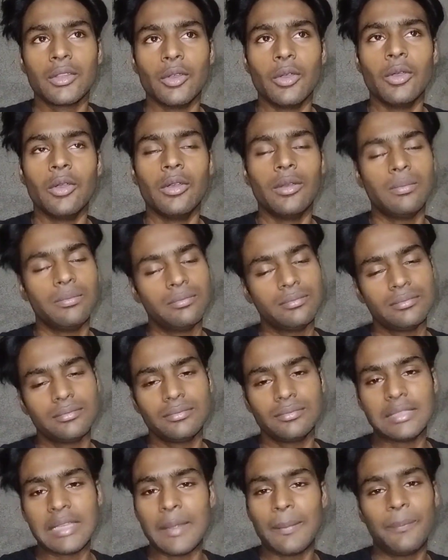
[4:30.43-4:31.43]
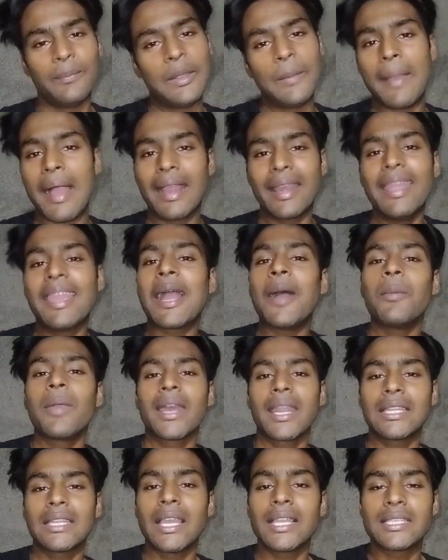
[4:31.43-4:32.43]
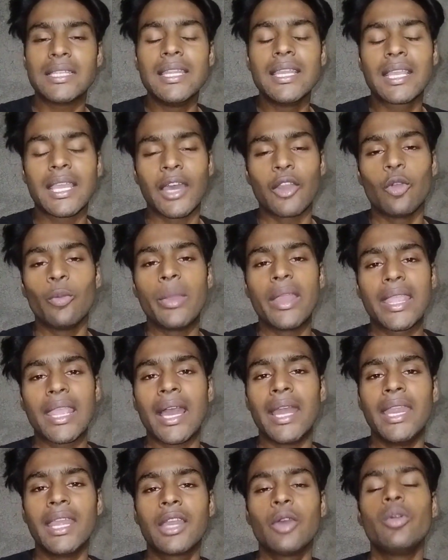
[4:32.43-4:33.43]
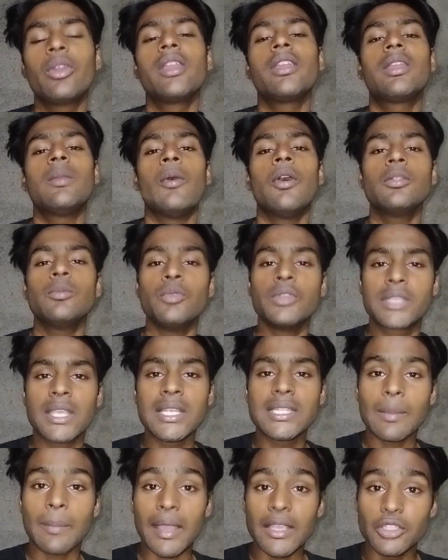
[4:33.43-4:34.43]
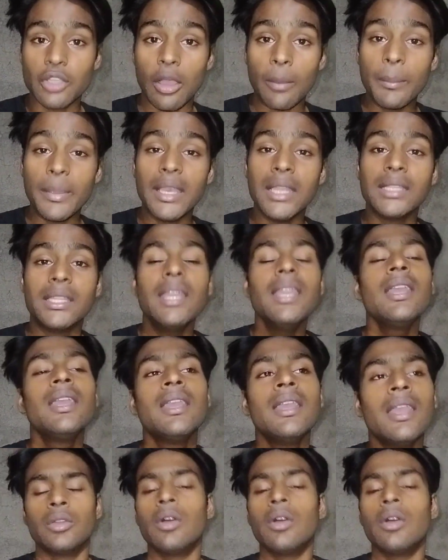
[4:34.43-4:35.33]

तो मतलब दिमाग नहीं काम कर रहा था एक्चुअली करूँ मैं क्या नहीं करूँ क्योंकि बहुत मुश्किल से भाई जॉब मिली थी